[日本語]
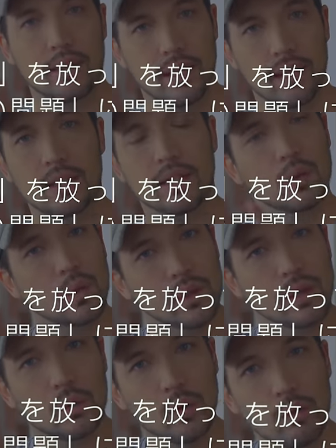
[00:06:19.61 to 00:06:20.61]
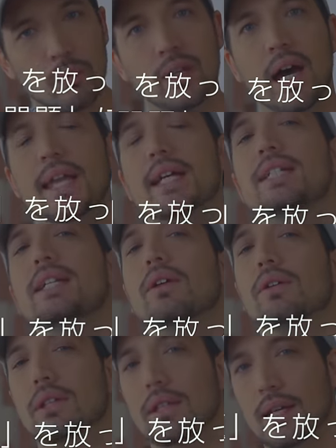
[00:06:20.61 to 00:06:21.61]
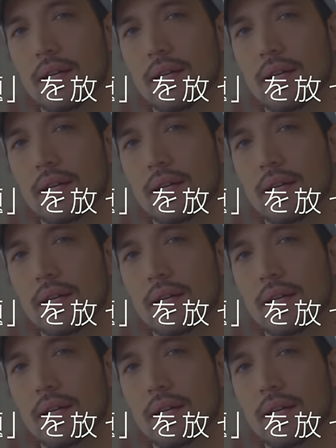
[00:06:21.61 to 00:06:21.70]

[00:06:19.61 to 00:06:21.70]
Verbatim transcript: だよね。でこれは子どもの話なのって、